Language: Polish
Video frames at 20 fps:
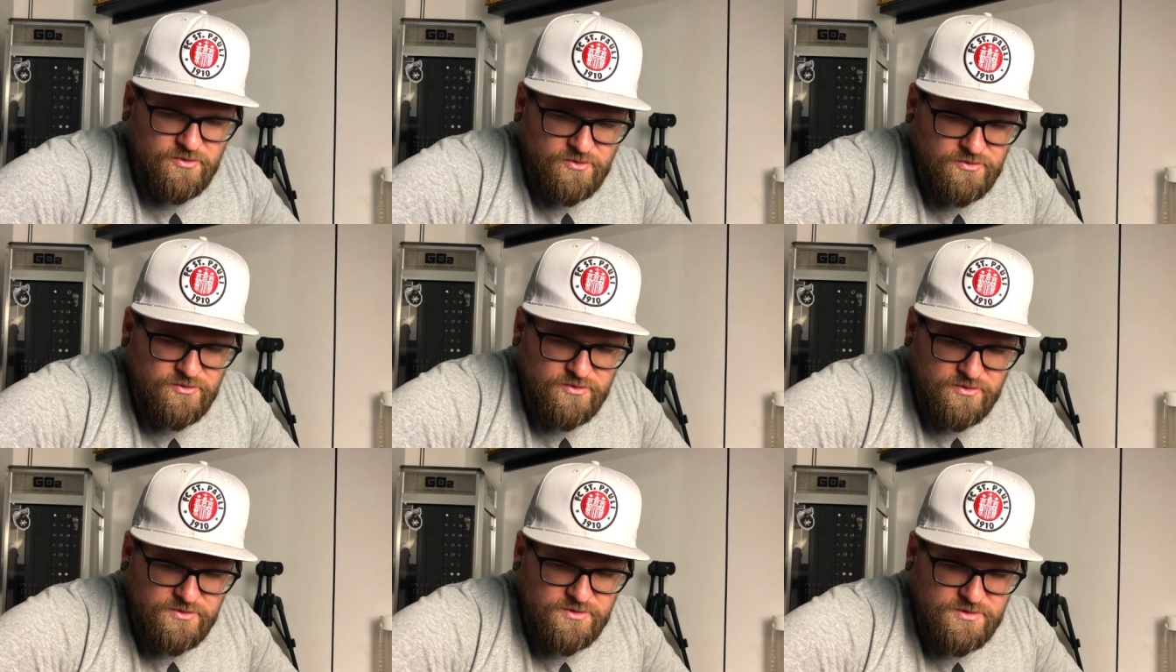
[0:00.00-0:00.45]

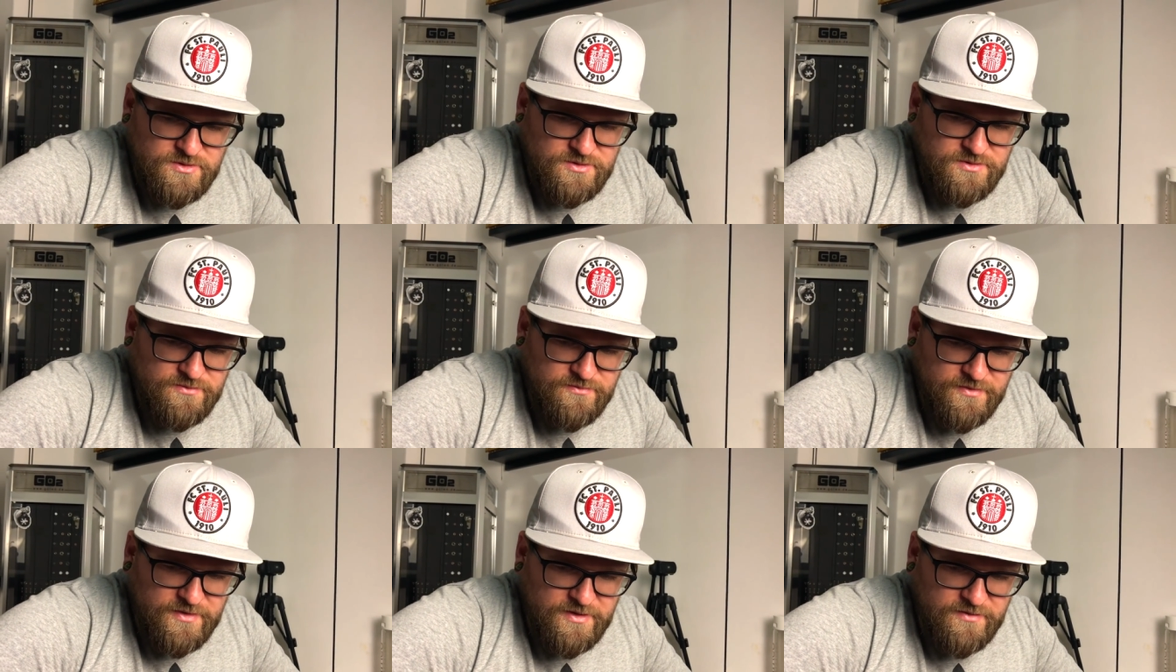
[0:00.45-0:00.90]
on to
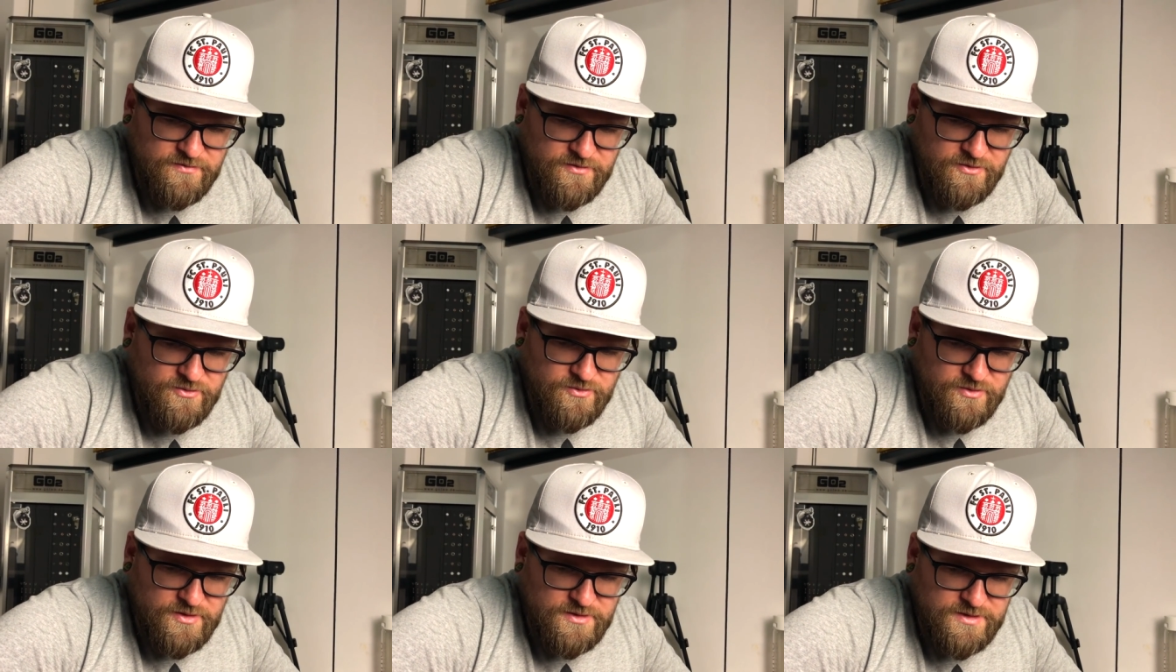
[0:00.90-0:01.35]

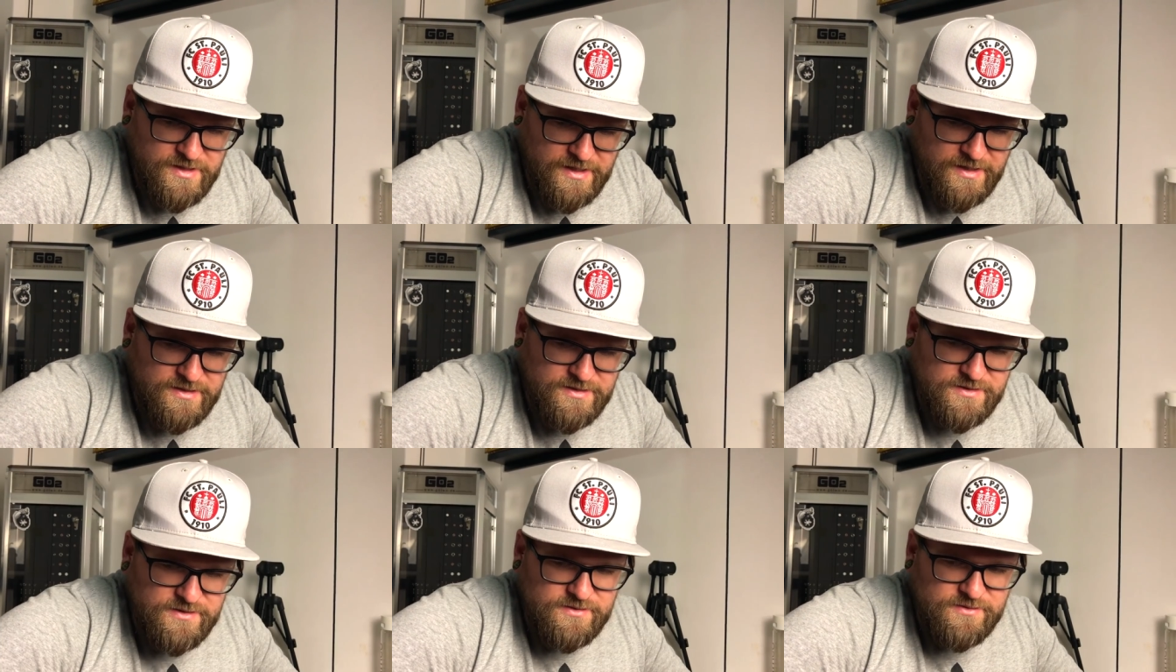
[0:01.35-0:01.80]
zweryfikuje
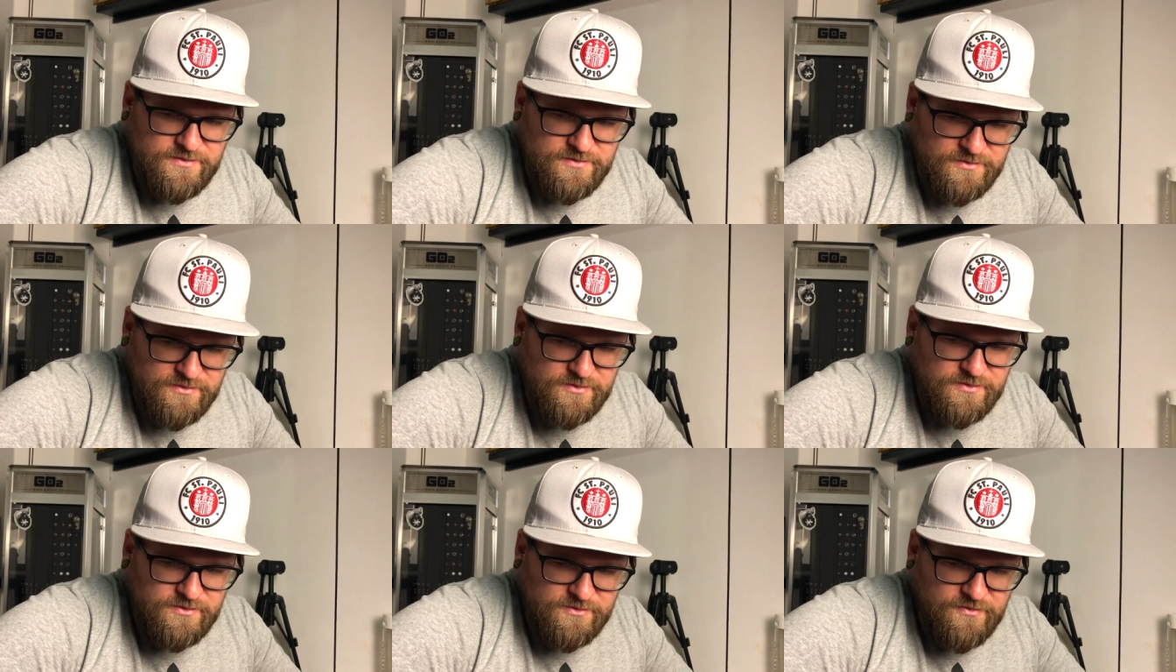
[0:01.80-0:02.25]
zaraz
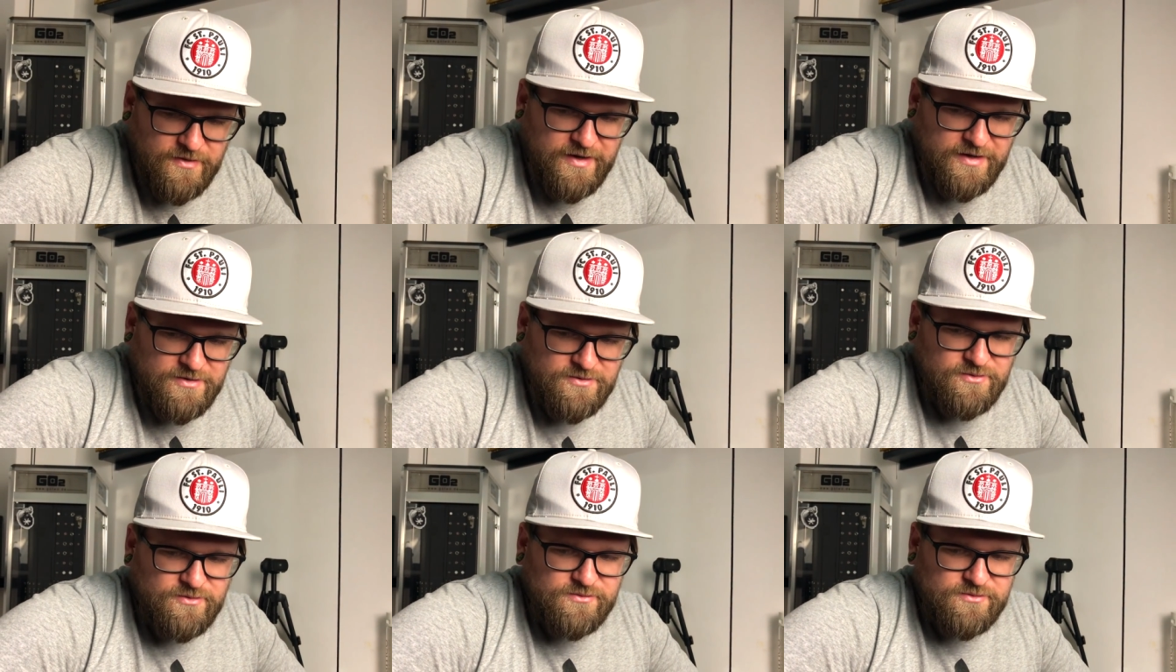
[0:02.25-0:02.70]

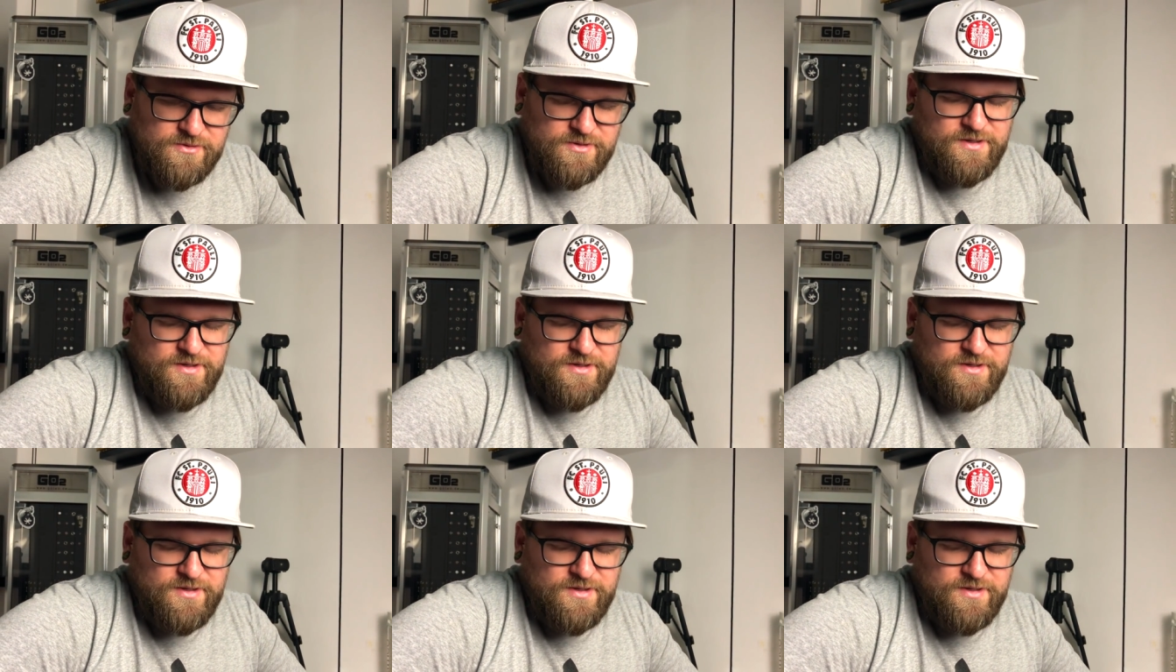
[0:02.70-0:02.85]
twardo,